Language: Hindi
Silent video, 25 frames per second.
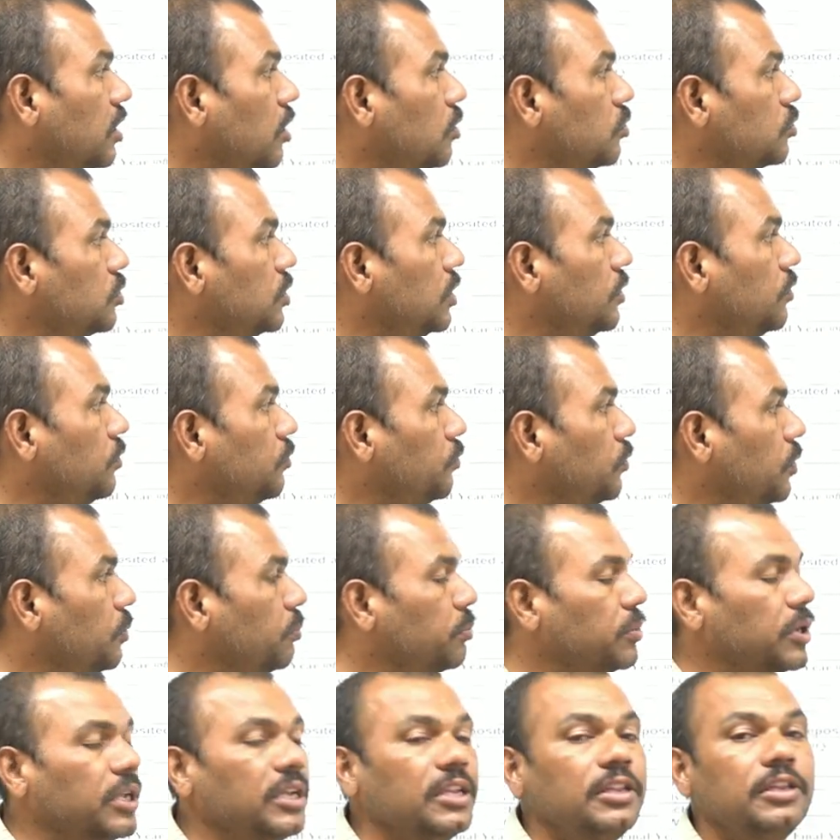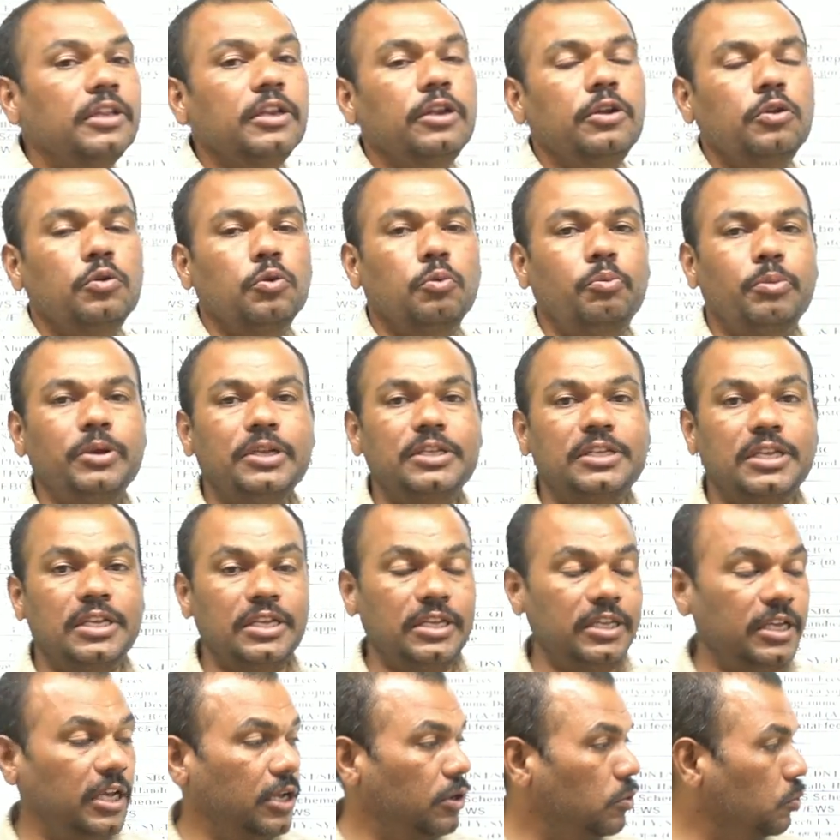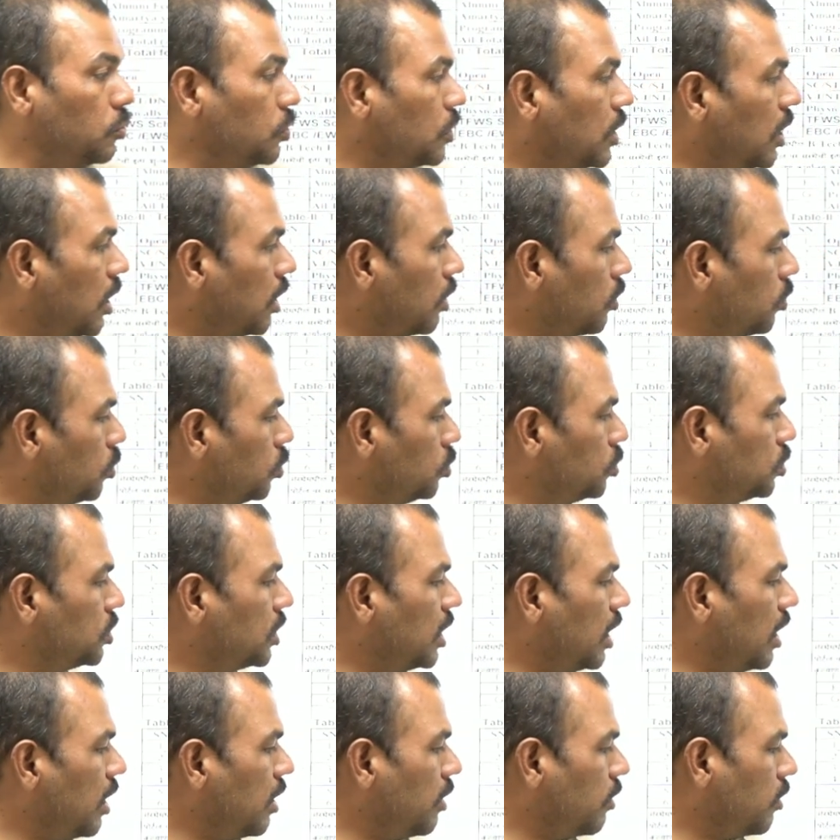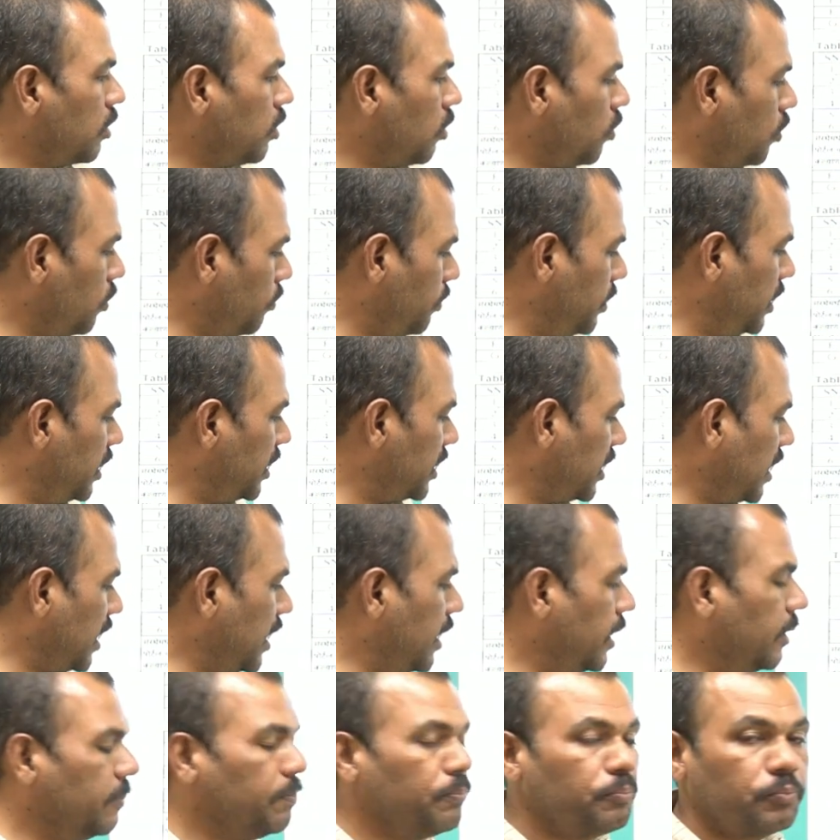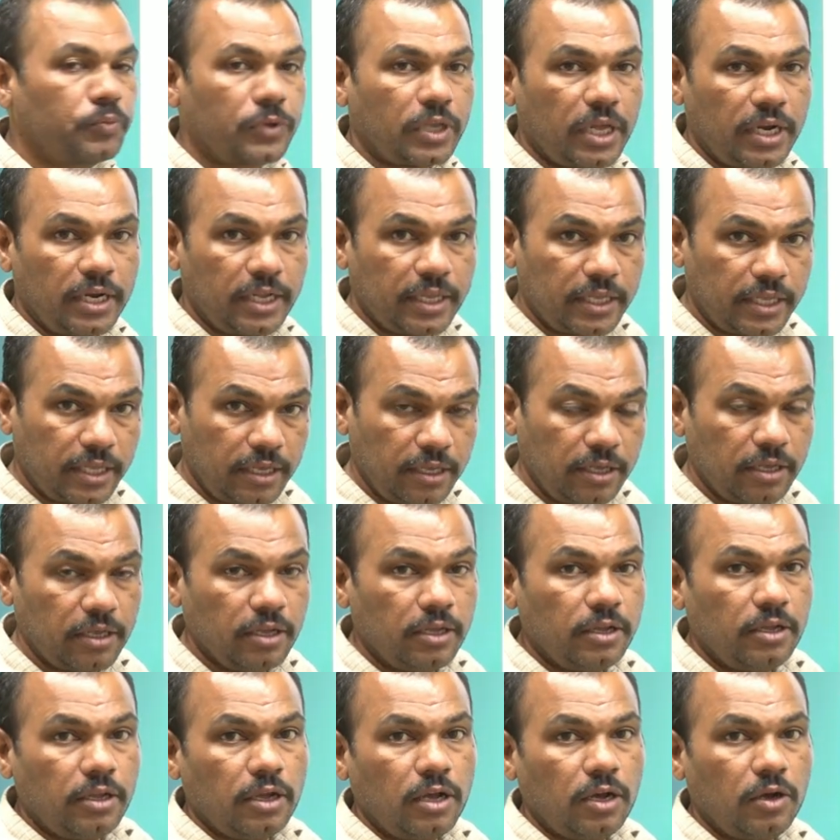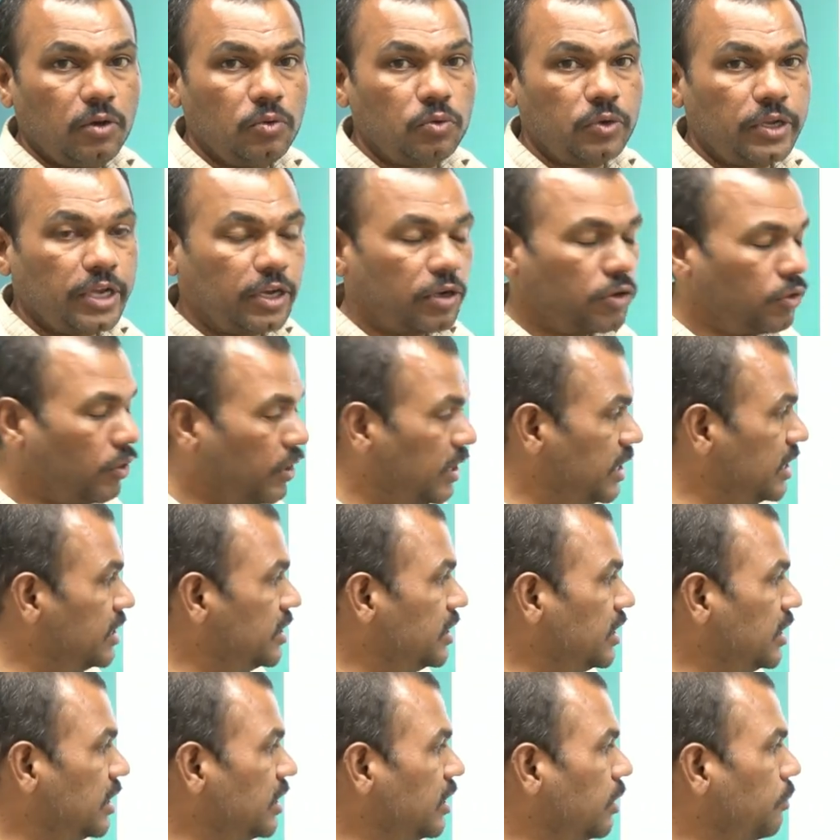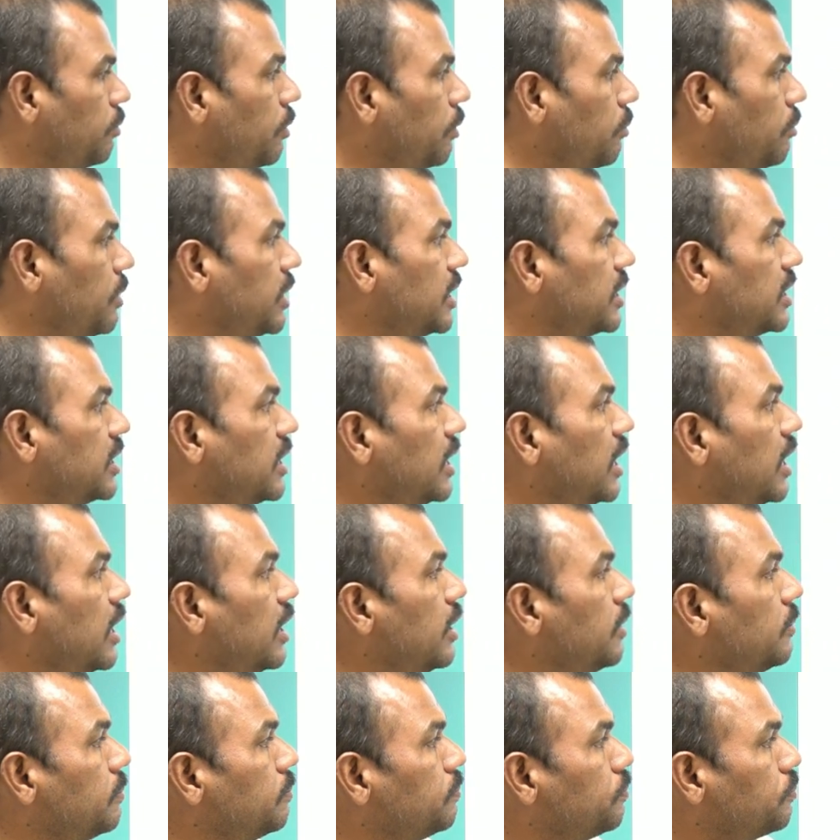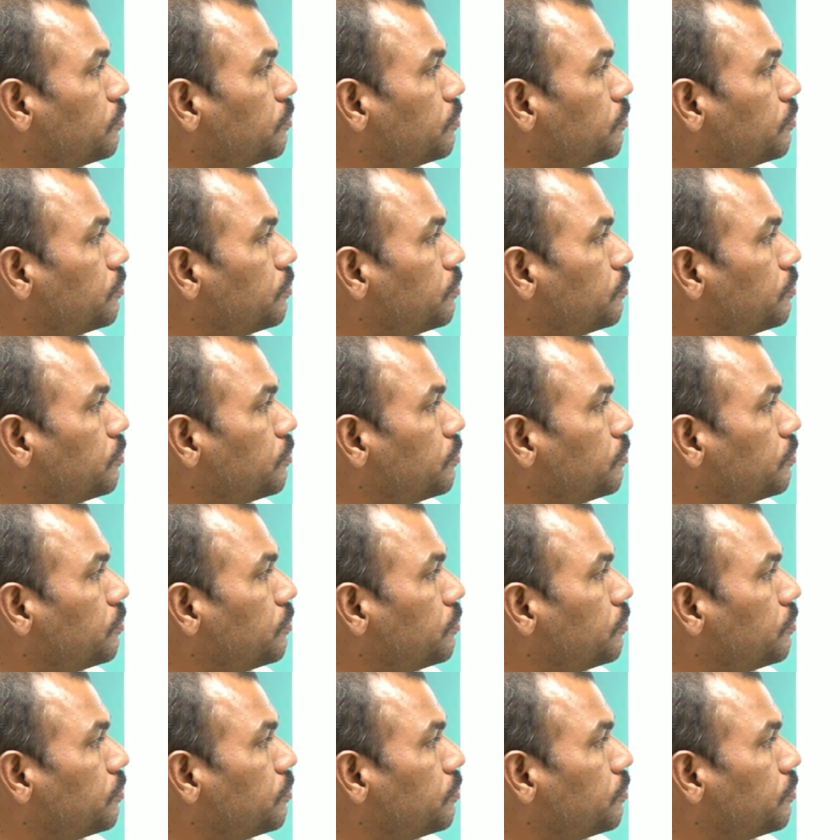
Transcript: थाउजेंड फिफ्टी थ्री रुपीज़ है ये उनका खुद का गवर्नमेंट का है यानी कि uh, उनके कॉलेज ने ये पब्लिक किया है